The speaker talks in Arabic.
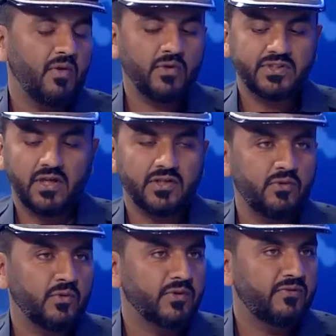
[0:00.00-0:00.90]
هو صاير
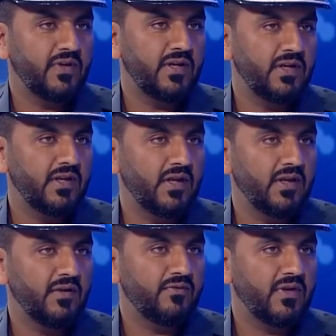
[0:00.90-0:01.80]
تور في
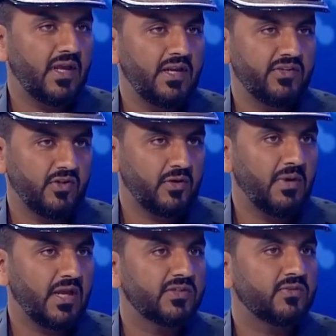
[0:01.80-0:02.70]
في الخليج عقب
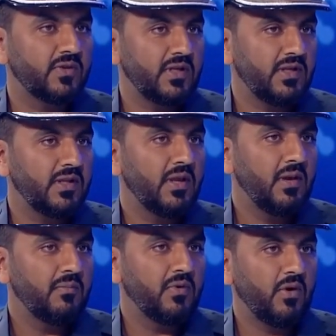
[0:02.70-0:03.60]
ما يخلصون هني
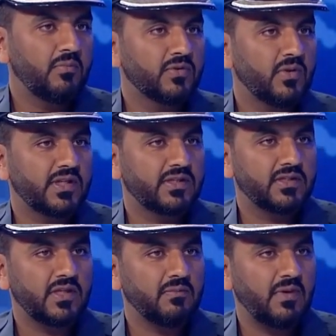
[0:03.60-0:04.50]
بيروحون بطوله
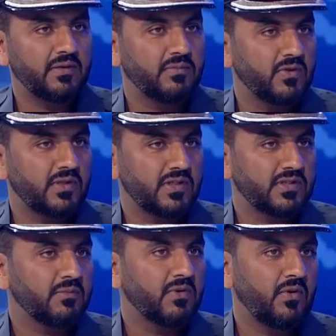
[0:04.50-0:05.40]
قطر بعد بطوله
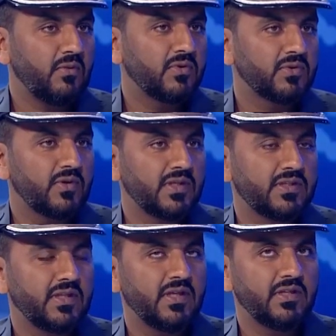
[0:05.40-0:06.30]
قطر بيروحون بطوله
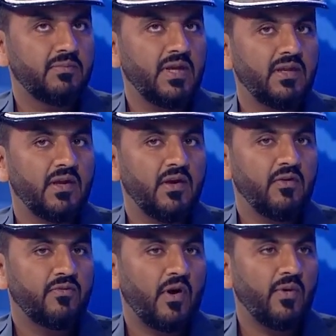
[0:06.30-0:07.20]
آه، دبي
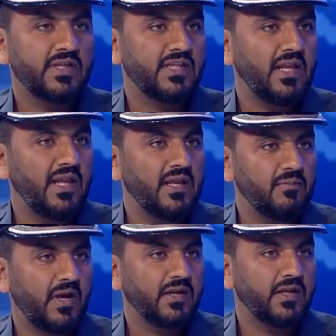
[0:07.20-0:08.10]
فهو اسهل لي
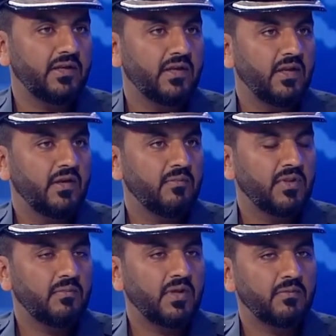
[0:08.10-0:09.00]
البحرين م.
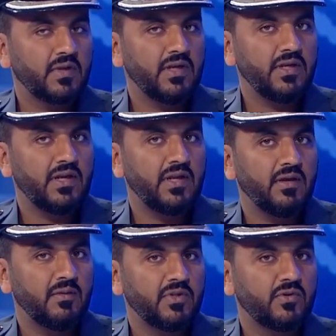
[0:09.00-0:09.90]
مثل ما قلنا
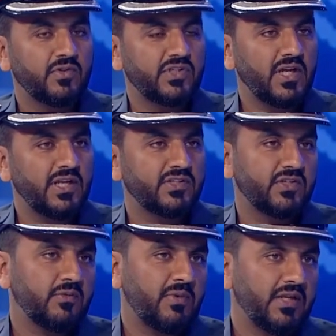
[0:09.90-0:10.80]
ان بتكون
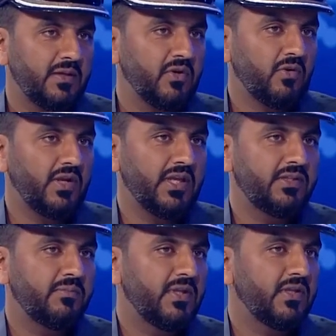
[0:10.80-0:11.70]
تشالنجر بعدها بيروح الاي
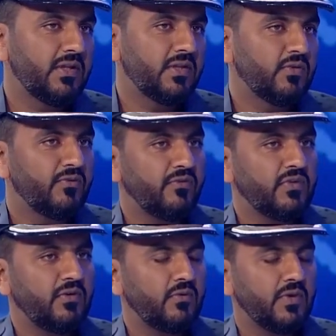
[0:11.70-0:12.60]
تي بي
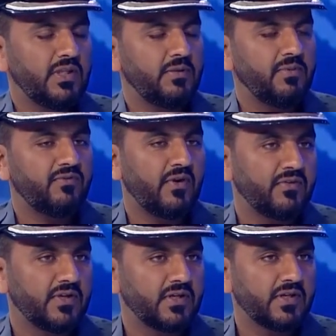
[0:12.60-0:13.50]
250 واي تي بي
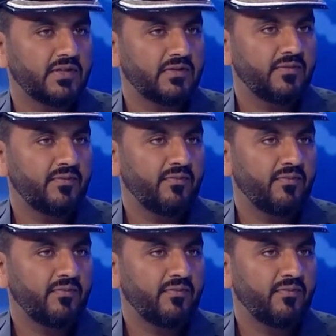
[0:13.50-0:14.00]
500 جميل